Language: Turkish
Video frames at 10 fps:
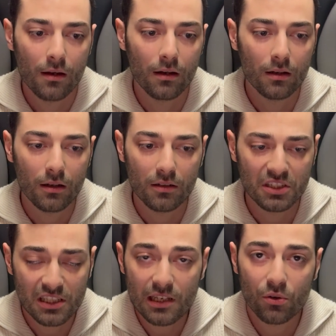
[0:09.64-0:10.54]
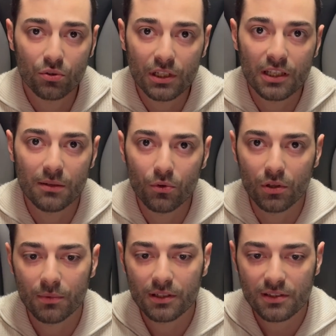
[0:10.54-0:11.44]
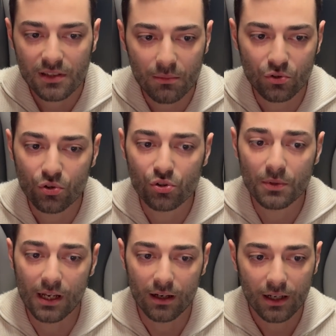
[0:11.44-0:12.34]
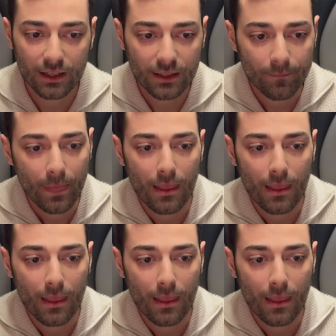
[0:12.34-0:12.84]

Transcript: e, CSGO diye girmiyor olabilirsiniz ama çözüm yine aynı.